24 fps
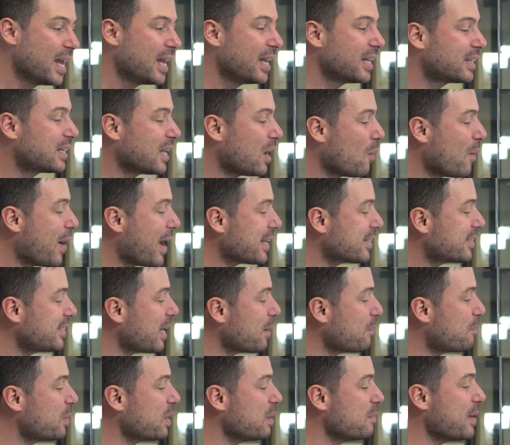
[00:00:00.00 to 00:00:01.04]
Então essa é
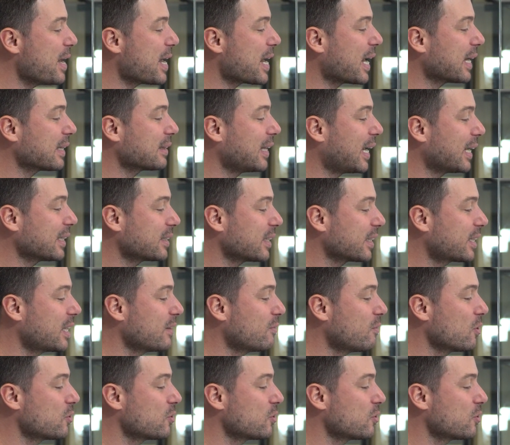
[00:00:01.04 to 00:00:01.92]
a primeira data que